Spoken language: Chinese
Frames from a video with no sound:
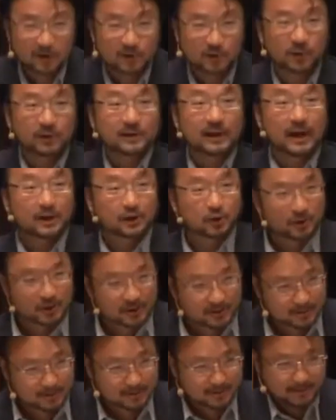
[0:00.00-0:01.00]
所以他就
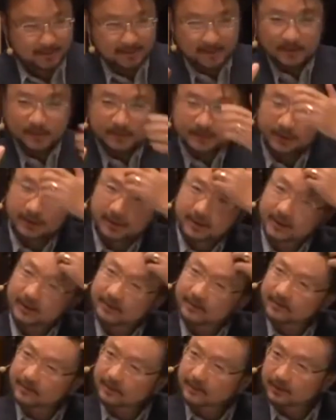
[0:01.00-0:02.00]
跟这个
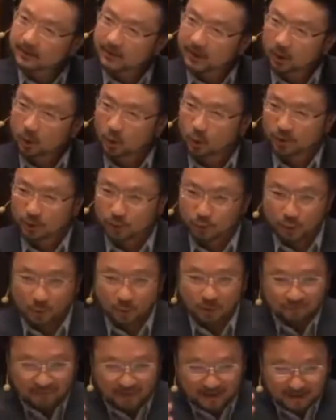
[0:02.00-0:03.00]
英国的军
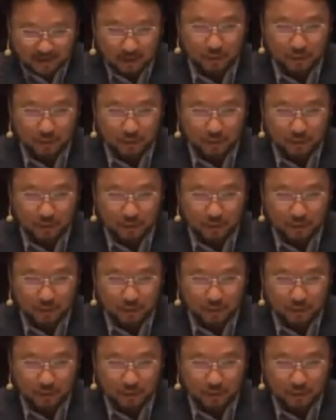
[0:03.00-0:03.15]
官发生